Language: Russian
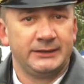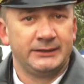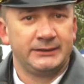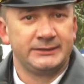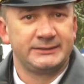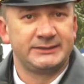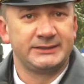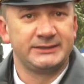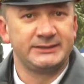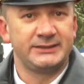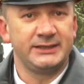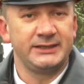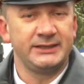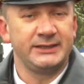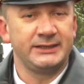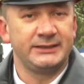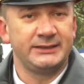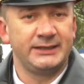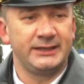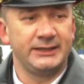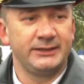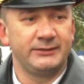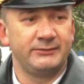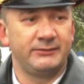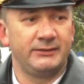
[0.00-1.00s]
Создание
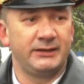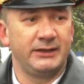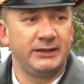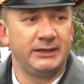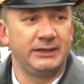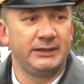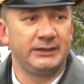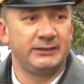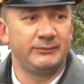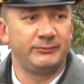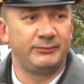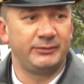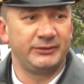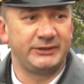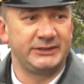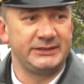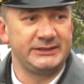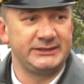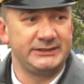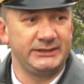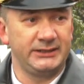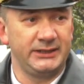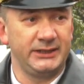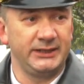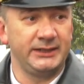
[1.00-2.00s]
данного
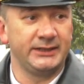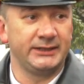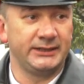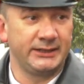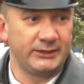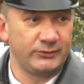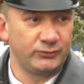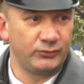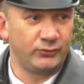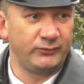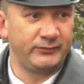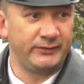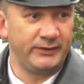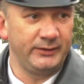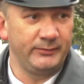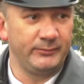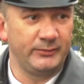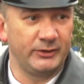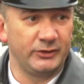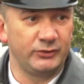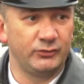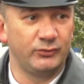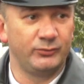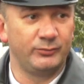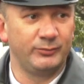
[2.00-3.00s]
подразделения на то
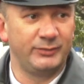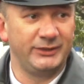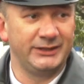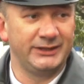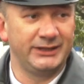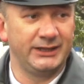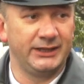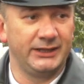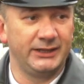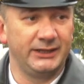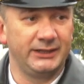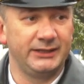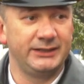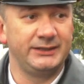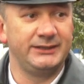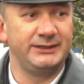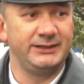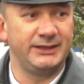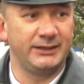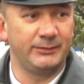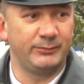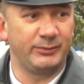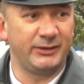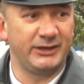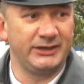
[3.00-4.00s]
время оно было
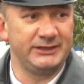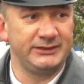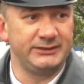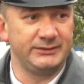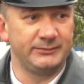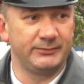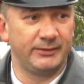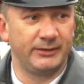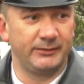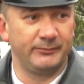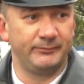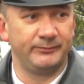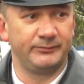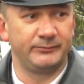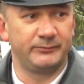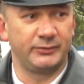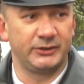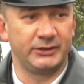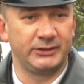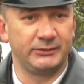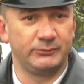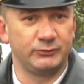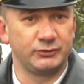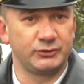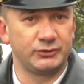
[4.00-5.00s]
необходимо,
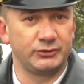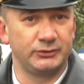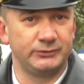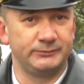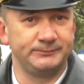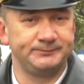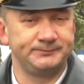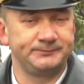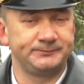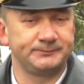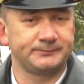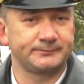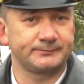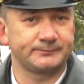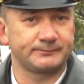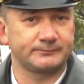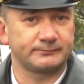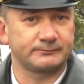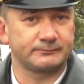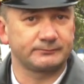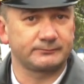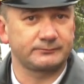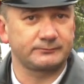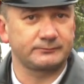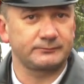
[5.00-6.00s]
потому что
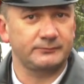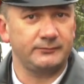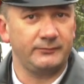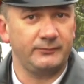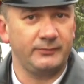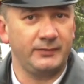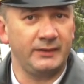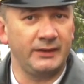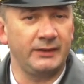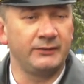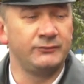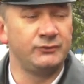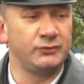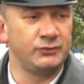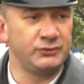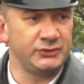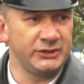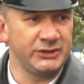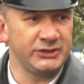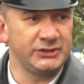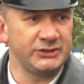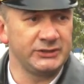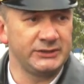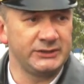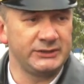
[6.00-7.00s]
все
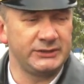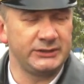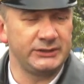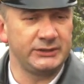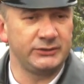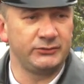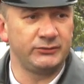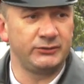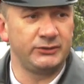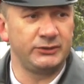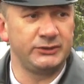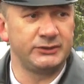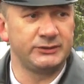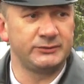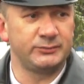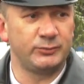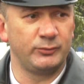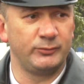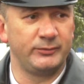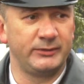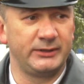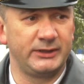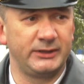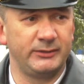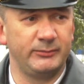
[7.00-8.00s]
чаще на территории
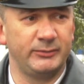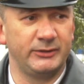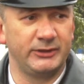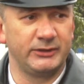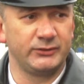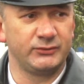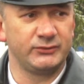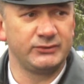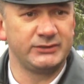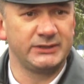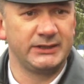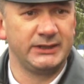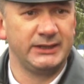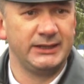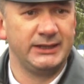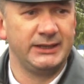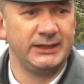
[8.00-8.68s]
Республики Беларусь